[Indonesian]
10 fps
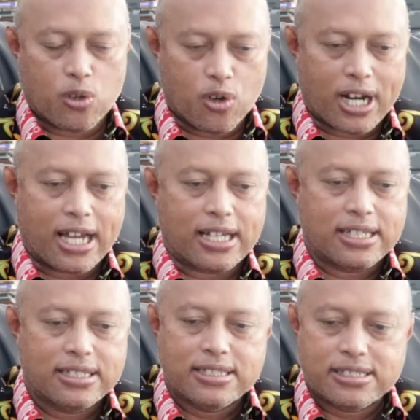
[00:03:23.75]
orang
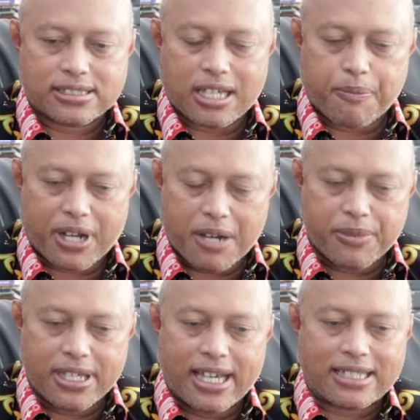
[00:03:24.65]
staf
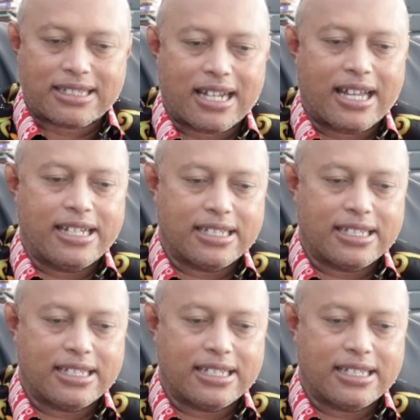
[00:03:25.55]
kami yang telah